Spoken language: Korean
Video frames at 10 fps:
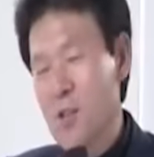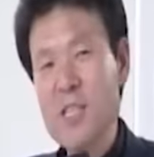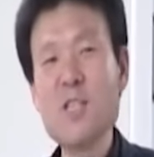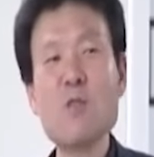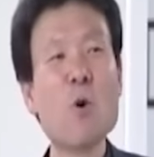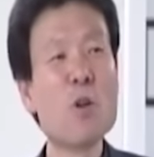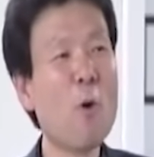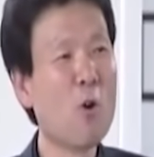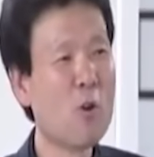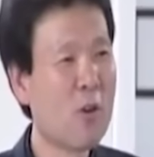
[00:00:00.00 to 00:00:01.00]
일본이
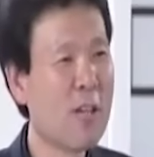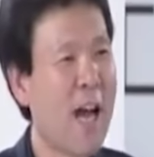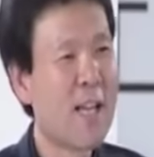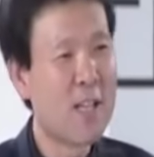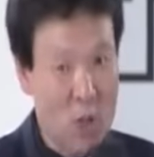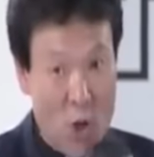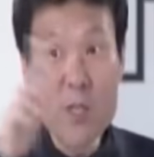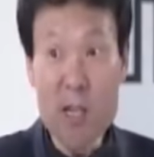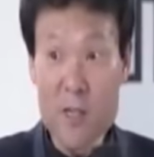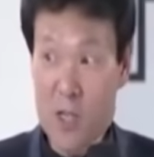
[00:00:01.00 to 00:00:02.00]
먹을 거냐
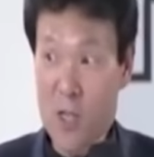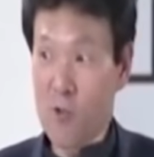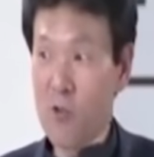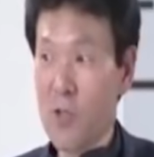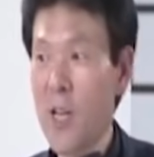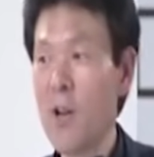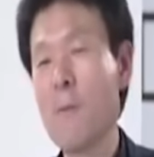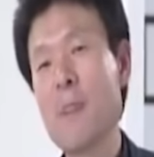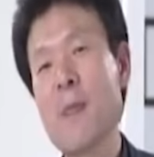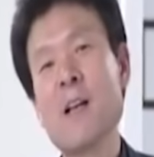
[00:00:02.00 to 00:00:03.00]
전쟁을 치르는데요.
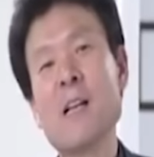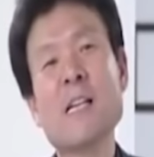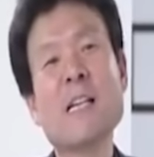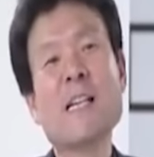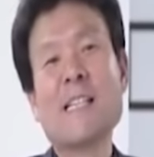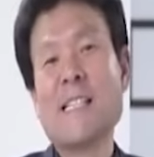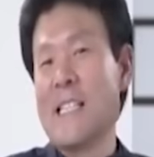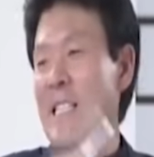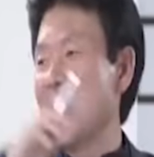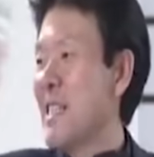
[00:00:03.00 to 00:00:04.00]

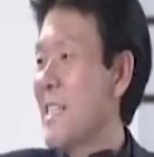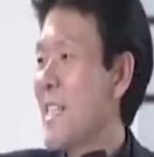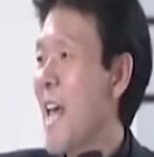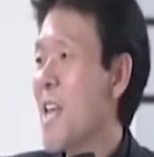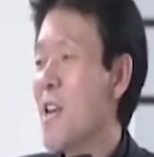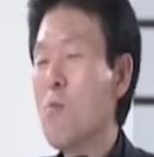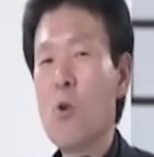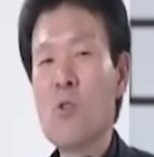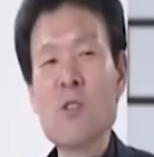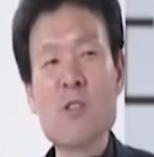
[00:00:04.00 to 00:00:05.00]
이때
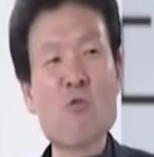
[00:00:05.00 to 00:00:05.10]
일본은